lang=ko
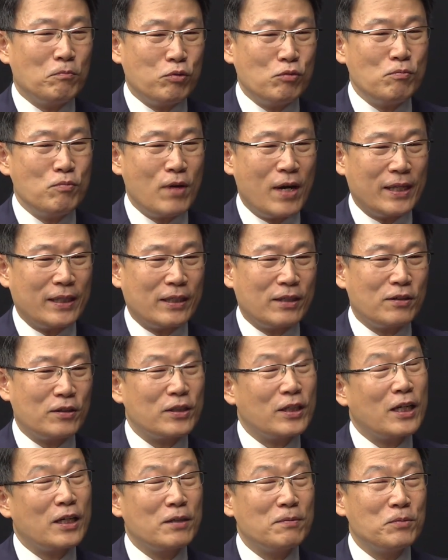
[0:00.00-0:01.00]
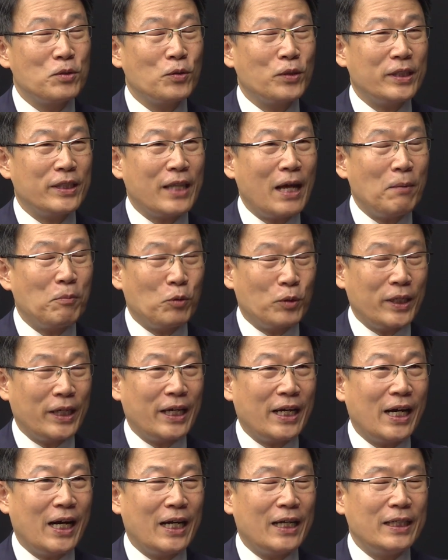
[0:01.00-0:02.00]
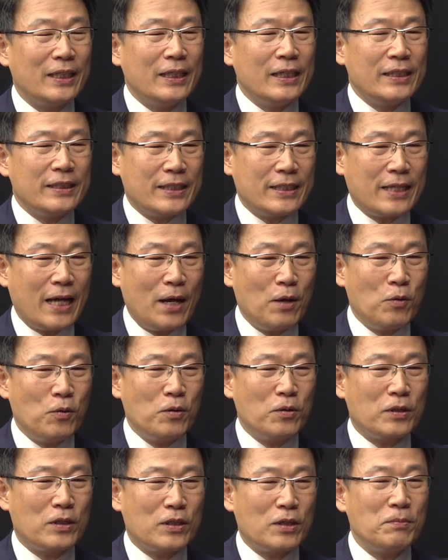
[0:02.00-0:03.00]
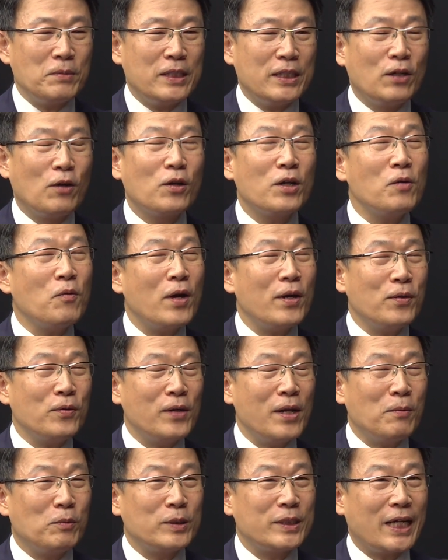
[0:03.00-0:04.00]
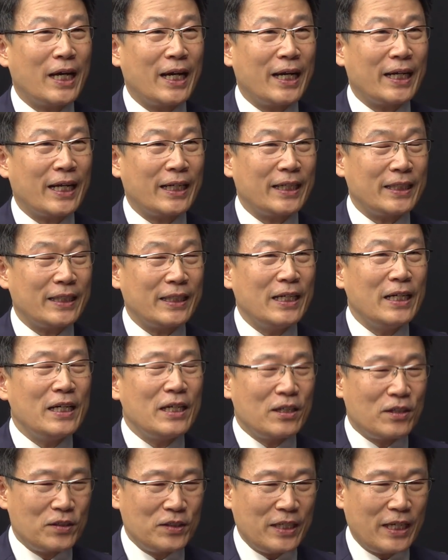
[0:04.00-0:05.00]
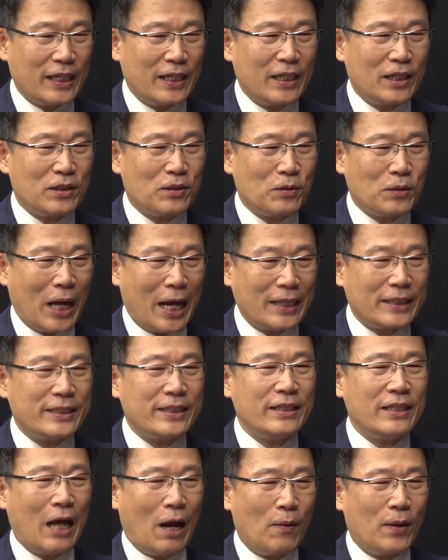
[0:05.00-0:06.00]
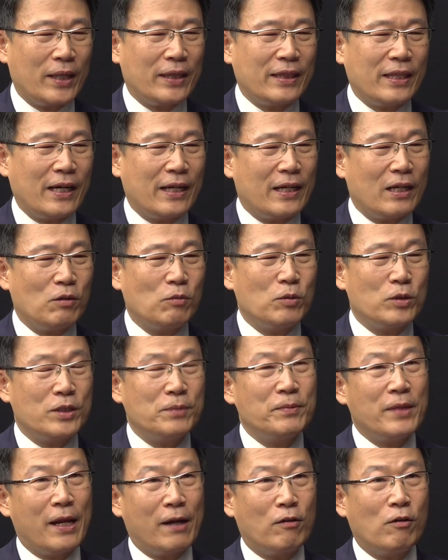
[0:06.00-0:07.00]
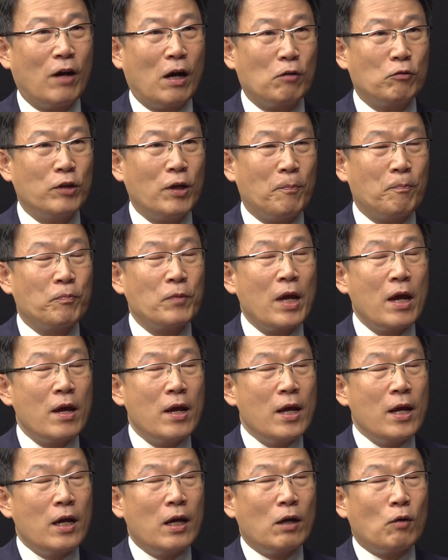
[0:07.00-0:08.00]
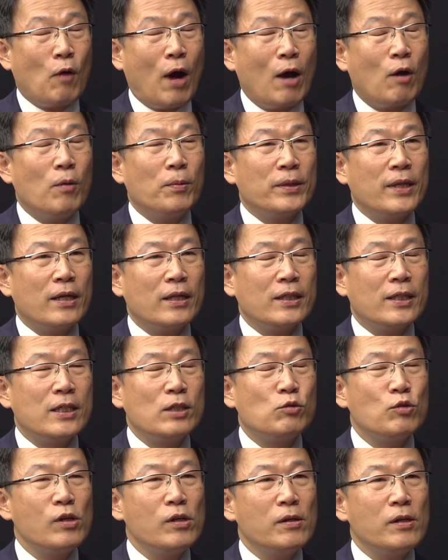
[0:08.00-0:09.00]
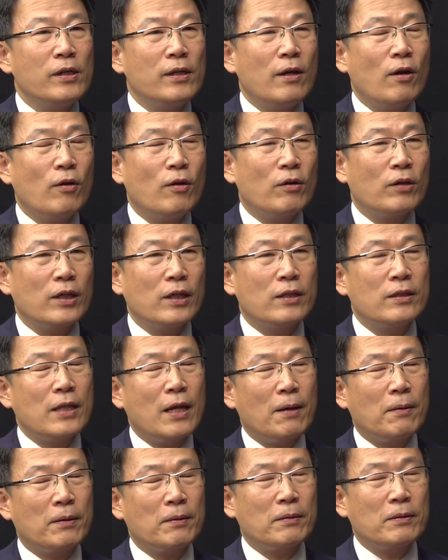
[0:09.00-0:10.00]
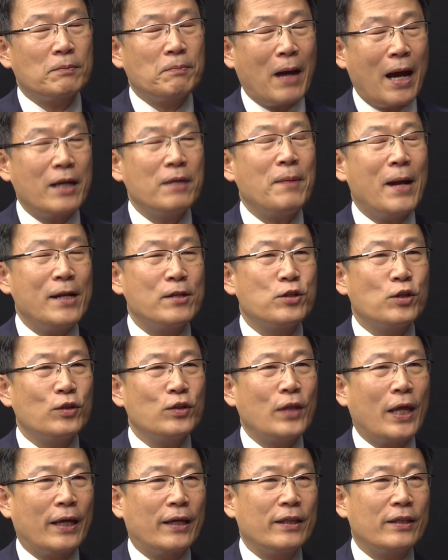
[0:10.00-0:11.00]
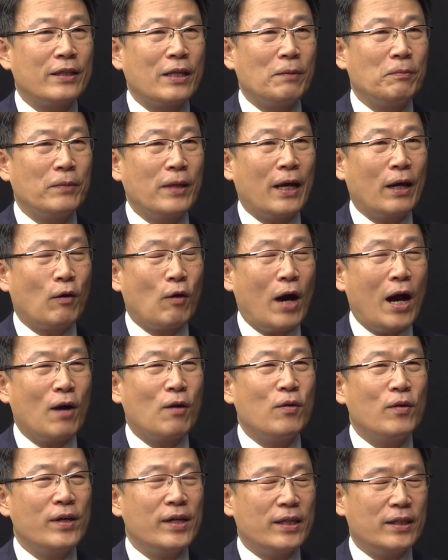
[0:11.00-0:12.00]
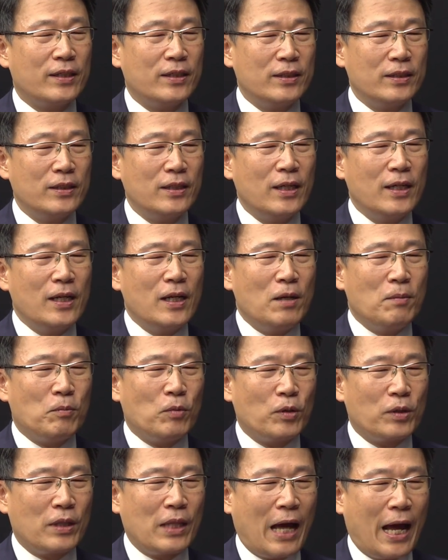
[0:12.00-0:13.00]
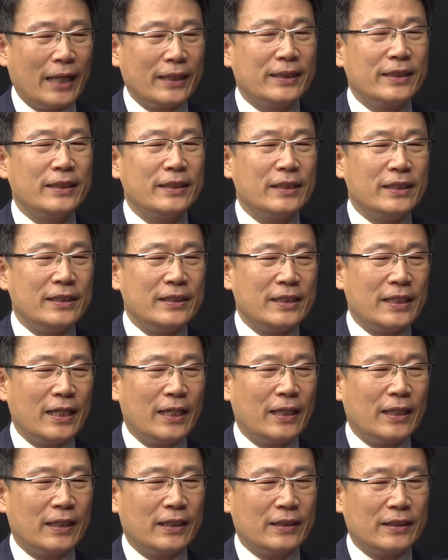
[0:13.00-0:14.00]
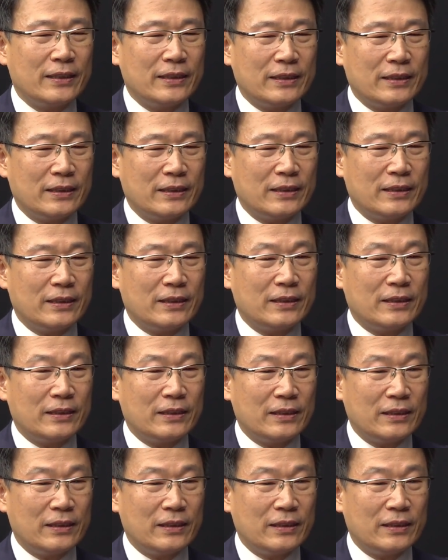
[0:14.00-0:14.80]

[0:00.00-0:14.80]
풍부한 그런 게 금속이다 보니까 예. 이제 사용 그럼 이거를 활용을 해보자라는 그런 얘기가 다시 나왔다라고 보시면 될 것 같고요. 과거보다는 기술력이 그냥 많이 발전이 됐기 때문에 과거에는 뭐 낮은 이제 그